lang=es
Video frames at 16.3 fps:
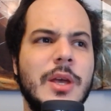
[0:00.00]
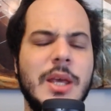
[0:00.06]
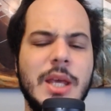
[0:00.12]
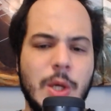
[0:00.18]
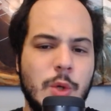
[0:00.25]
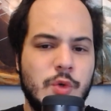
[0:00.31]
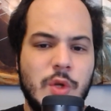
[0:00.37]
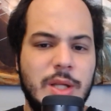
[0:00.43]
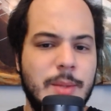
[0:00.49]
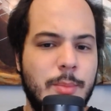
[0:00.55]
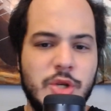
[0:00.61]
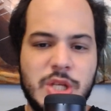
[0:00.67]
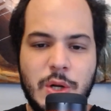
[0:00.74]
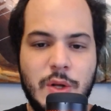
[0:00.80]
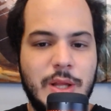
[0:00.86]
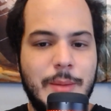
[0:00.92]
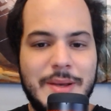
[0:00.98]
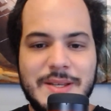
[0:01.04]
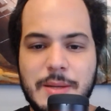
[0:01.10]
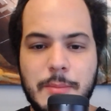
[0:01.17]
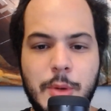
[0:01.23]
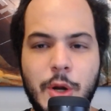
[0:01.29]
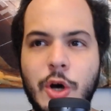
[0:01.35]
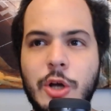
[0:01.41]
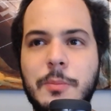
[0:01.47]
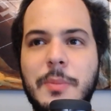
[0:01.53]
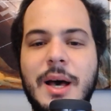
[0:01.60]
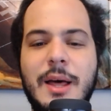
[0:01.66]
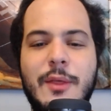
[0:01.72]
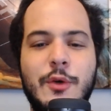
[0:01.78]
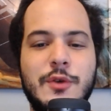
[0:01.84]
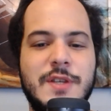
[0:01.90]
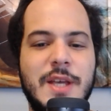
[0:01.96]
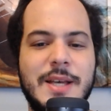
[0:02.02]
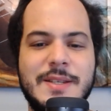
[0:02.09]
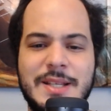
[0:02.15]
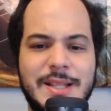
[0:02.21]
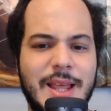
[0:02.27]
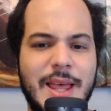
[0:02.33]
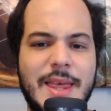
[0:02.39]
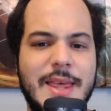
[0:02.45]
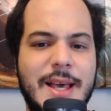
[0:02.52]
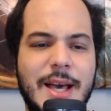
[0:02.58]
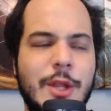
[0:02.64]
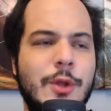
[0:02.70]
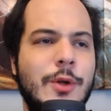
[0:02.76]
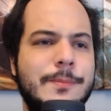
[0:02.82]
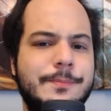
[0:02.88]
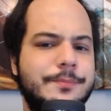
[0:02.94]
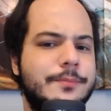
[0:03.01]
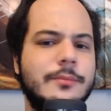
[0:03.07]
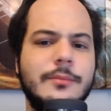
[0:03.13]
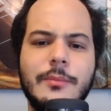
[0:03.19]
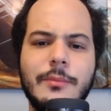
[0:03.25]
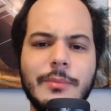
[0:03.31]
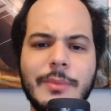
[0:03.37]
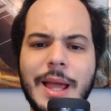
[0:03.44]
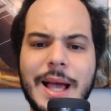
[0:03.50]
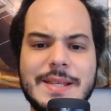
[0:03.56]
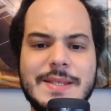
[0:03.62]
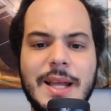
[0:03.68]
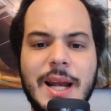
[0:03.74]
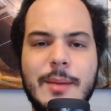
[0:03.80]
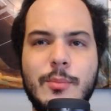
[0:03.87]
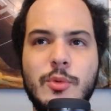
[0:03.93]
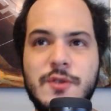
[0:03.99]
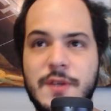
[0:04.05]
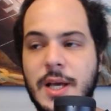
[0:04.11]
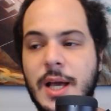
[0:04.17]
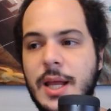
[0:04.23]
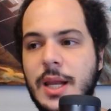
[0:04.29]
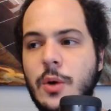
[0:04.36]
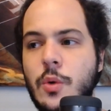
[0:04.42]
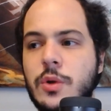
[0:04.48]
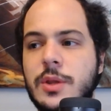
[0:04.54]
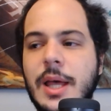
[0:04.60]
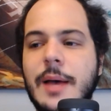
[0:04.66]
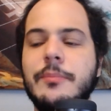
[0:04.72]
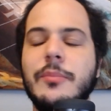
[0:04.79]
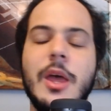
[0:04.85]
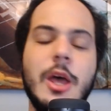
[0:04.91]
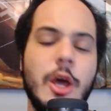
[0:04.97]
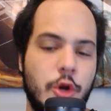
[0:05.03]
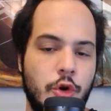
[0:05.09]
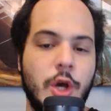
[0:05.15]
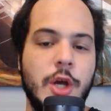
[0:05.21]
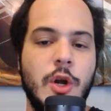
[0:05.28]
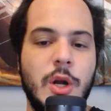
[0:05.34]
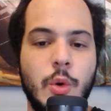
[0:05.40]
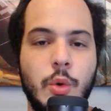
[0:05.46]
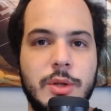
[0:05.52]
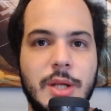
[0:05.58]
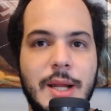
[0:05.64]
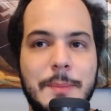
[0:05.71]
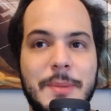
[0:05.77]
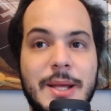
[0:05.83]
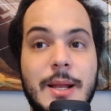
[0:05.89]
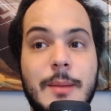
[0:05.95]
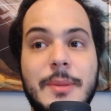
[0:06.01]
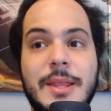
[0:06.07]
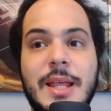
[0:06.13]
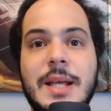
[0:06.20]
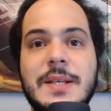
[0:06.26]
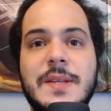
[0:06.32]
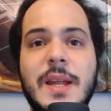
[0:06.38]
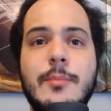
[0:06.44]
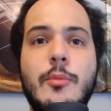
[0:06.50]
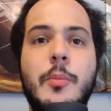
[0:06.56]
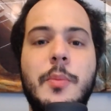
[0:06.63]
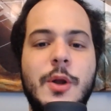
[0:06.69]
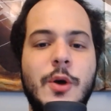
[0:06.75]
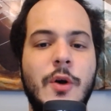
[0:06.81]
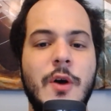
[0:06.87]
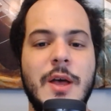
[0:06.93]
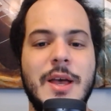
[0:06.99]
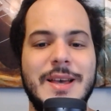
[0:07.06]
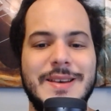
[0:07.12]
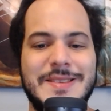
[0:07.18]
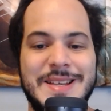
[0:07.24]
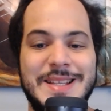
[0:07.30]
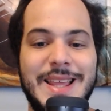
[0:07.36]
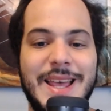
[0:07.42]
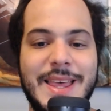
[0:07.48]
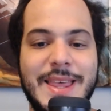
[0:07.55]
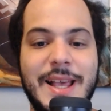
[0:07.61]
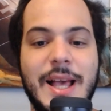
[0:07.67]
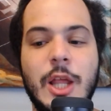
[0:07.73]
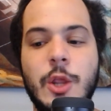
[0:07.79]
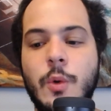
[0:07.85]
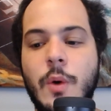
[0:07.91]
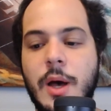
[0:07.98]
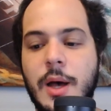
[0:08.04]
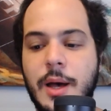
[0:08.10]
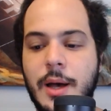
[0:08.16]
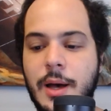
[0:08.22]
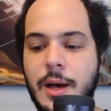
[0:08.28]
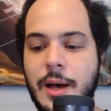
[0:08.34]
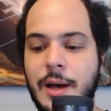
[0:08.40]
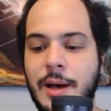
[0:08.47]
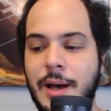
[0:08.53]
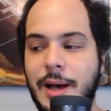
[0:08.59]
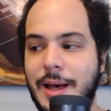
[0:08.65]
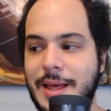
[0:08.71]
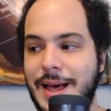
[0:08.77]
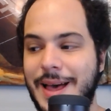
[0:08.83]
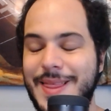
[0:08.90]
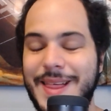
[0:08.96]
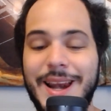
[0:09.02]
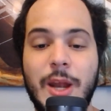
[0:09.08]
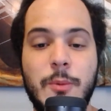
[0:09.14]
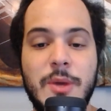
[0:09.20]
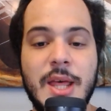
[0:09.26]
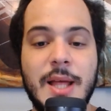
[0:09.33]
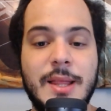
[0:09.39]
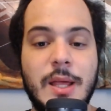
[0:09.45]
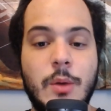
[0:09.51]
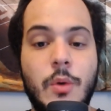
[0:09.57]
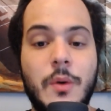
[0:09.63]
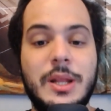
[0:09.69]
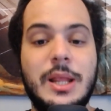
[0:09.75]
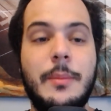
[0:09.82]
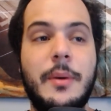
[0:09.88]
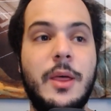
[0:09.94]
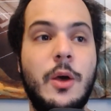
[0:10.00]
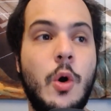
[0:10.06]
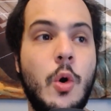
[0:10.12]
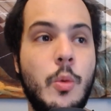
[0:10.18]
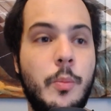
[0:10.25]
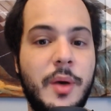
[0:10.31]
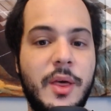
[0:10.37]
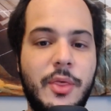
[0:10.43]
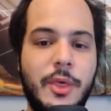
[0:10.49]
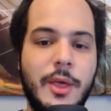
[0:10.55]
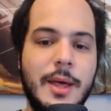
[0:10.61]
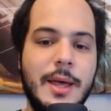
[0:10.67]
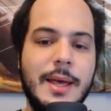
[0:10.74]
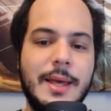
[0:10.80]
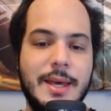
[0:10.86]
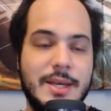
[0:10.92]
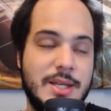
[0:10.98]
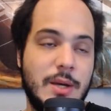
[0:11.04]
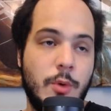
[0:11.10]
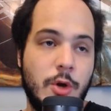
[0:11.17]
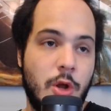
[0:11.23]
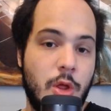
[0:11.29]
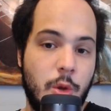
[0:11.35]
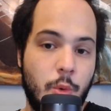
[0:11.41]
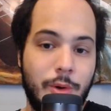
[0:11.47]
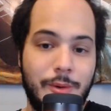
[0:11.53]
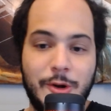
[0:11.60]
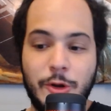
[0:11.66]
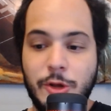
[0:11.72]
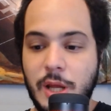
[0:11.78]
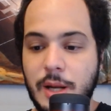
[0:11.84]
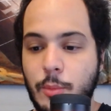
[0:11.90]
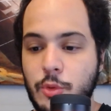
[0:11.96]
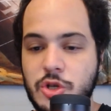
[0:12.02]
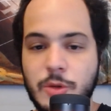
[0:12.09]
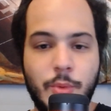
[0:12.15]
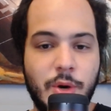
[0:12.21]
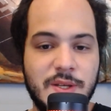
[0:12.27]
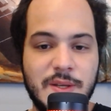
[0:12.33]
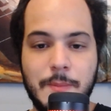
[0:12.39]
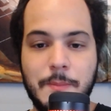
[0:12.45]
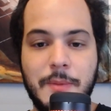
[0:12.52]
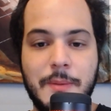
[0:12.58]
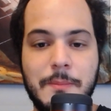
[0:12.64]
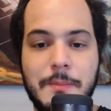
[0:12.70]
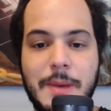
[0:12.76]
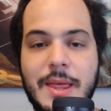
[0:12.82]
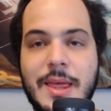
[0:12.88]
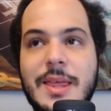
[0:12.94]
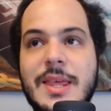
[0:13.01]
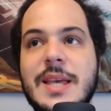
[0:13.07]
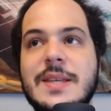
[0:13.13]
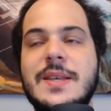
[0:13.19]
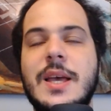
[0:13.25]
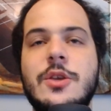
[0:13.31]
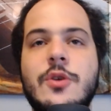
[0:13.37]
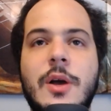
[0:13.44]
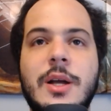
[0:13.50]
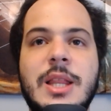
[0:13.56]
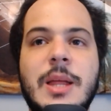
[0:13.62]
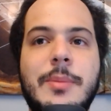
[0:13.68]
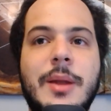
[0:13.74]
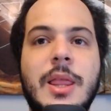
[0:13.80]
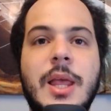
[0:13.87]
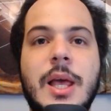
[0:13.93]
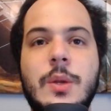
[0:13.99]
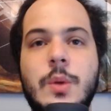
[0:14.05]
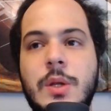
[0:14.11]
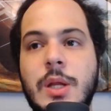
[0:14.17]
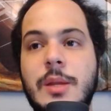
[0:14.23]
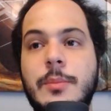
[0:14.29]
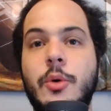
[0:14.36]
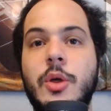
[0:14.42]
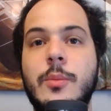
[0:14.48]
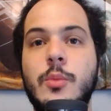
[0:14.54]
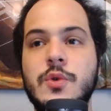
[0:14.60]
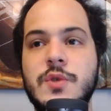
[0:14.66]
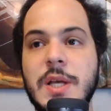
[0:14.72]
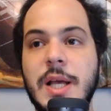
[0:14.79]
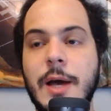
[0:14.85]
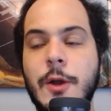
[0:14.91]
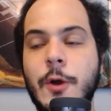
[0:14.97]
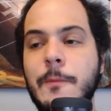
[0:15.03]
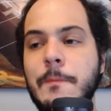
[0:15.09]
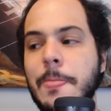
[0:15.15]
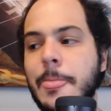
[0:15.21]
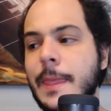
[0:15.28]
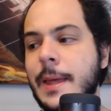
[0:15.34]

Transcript: incluso el tipo ya no está más en Bloodbath, o sea, se está dedicando a hacer la música que le gusta, no que no le guste el metal extremo, pero se está dedicando a, a darle vida a esta nueva etapa de Opeth que ya, bueno, de nueva no tiene mucho, porque hace más de 10 años que está practicando este tipo de música, ¿no?